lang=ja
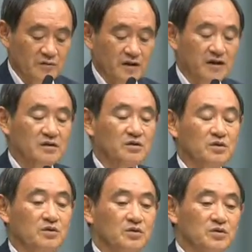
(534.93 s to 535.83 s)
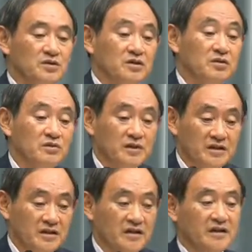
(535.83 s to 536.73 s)
まあ、検討をしており
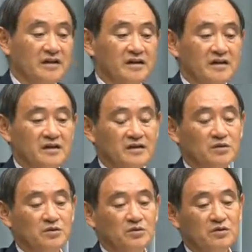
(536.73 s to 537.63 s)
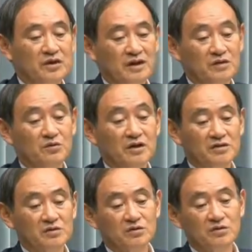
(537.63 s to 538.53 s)
まして、えー、どういうことが可能
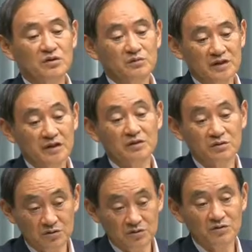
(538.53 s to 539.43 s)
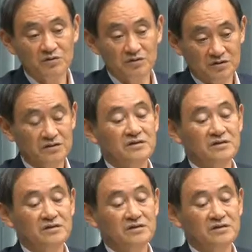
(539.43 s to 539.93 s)
かということを今検討しているとことで